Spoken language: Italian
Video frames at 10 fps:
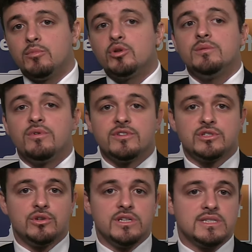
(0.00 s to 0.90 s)
molti
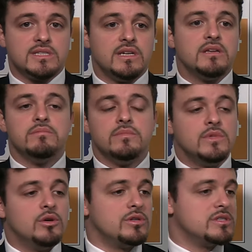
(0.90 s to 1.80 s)
professionisti
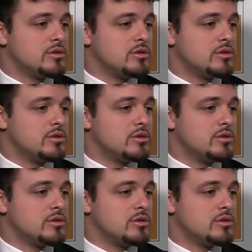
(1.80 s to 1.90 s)
di ogni